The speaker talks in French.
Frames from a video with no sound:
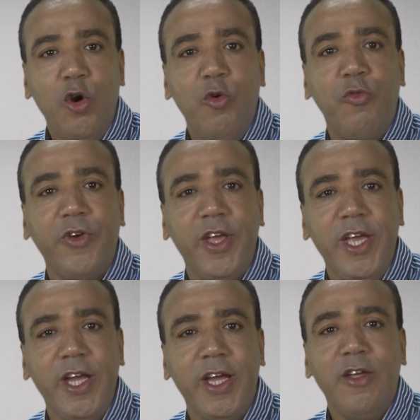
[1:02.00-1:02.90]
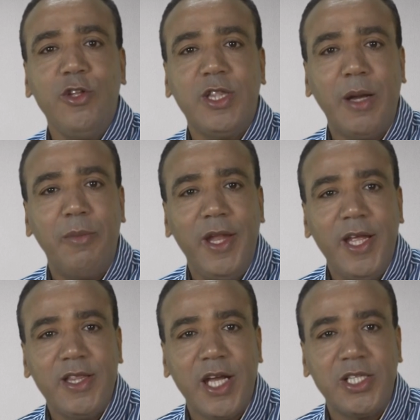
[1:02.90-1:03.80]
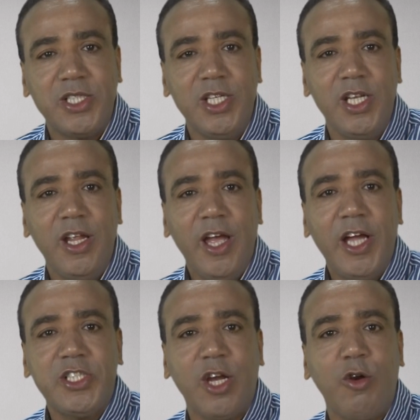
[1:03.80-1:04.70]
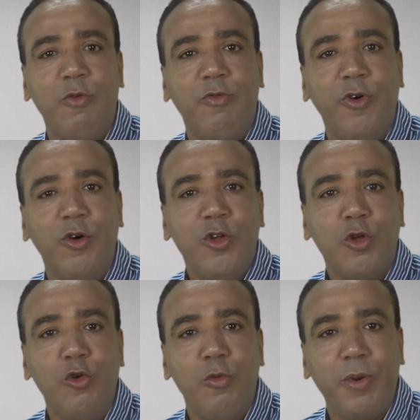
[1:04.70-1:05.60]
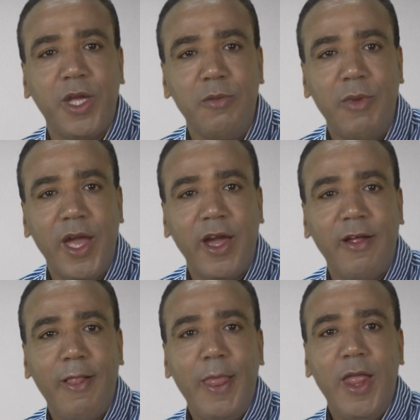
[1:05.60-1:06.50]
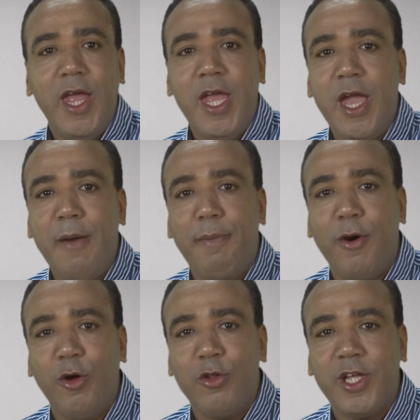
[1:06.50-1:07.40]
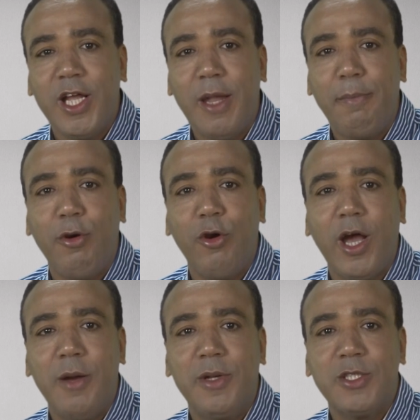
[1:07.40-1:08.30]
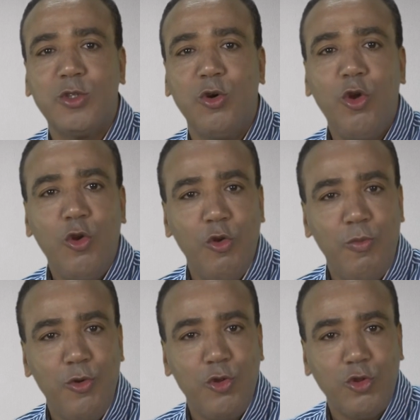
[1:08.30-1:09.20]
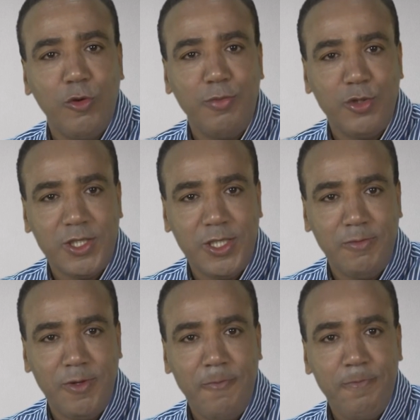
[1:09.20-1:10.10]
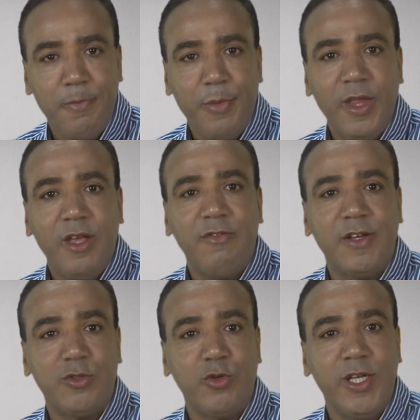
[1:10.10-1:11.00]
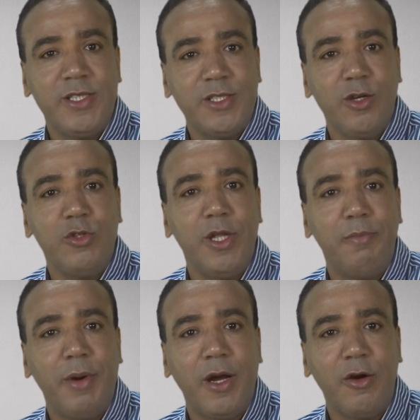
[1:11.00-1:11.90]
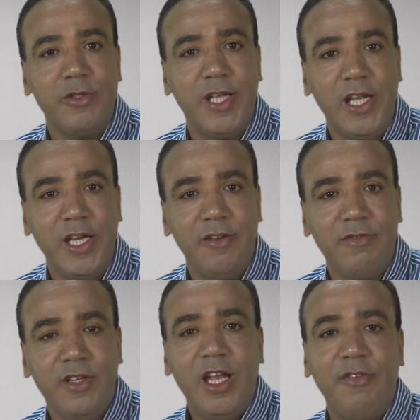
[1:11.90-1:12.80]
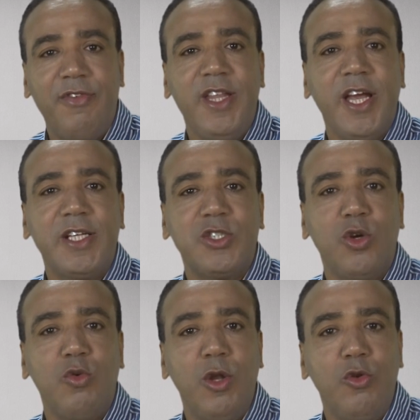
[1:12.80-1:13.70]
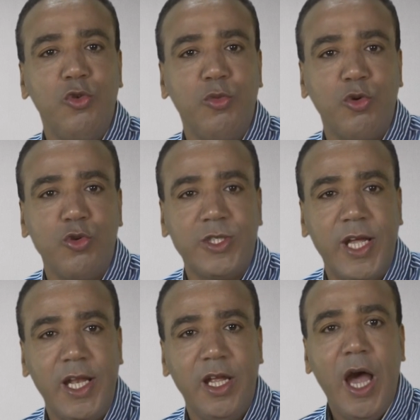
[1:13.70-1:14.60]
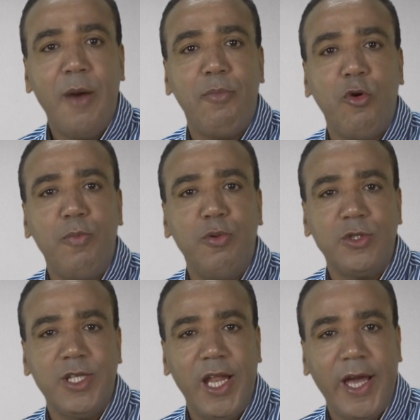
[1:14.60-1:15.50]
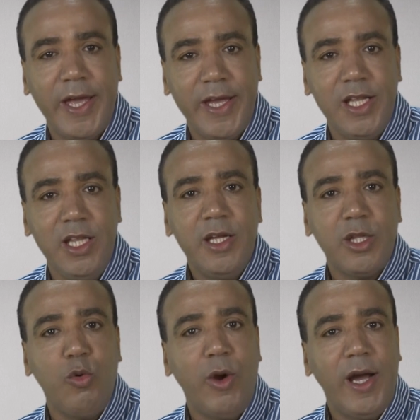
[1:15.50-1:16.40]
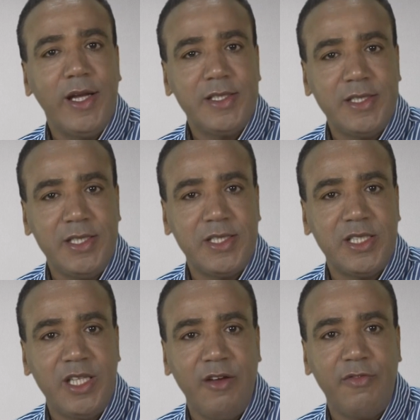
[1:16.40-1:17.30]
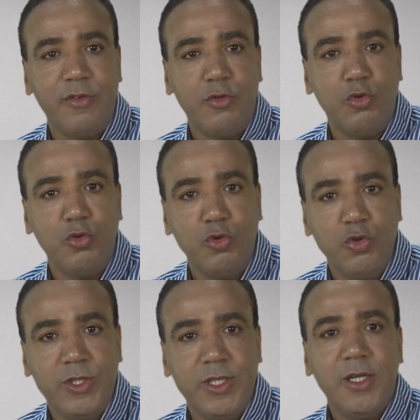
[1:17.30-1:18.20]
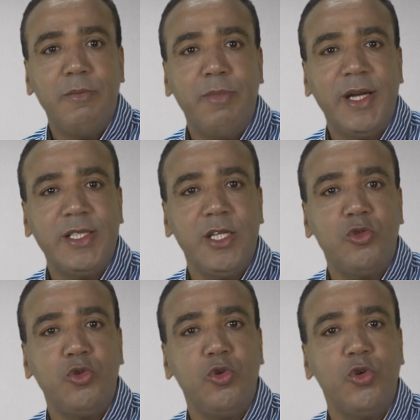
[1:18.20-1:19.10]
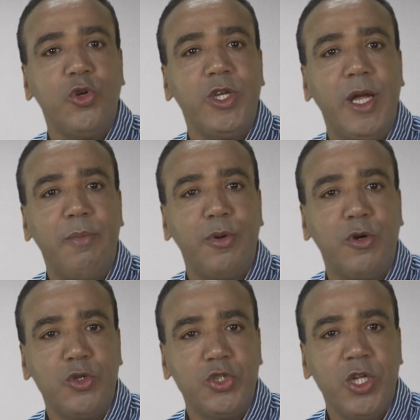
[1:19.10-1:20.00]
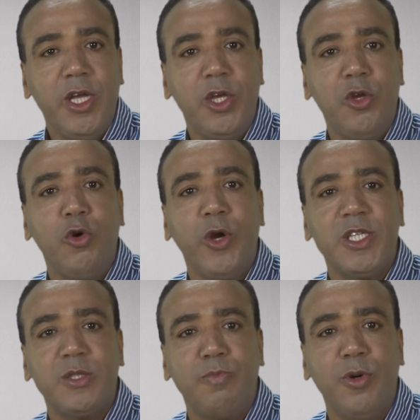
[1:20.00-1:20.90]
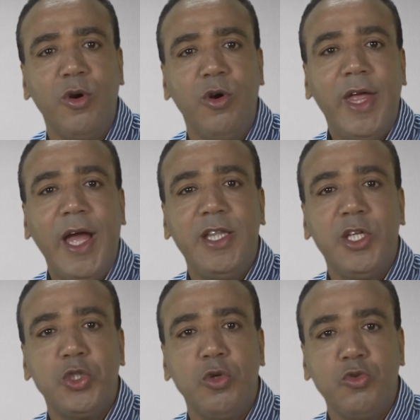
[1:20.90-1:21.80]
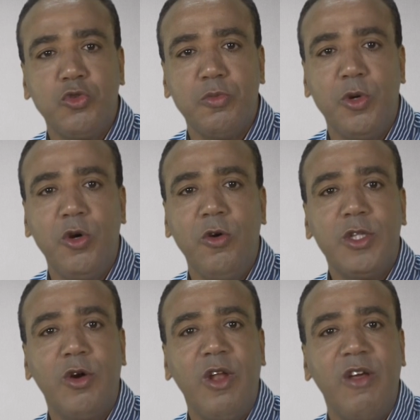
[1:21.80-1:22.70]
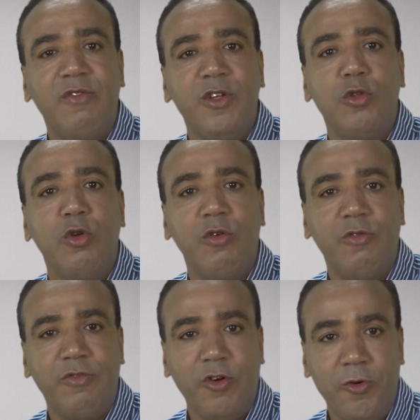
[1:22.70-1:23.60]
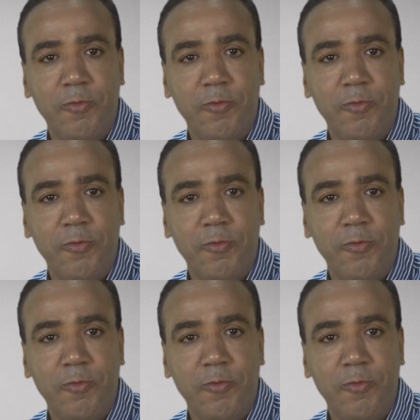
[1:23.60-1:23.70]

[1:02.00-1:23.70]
offrir une tablette tactile à chaque enfant dans le primaire et apprendre la programmation le plus tôt possible face aux questions des parents d'élèves, la Fédération Wallonie-Bruxelles a proposé la règle 3, 6, 9, 12, basée sur une approche qui correspond à des changements dans la vie de l'enfant.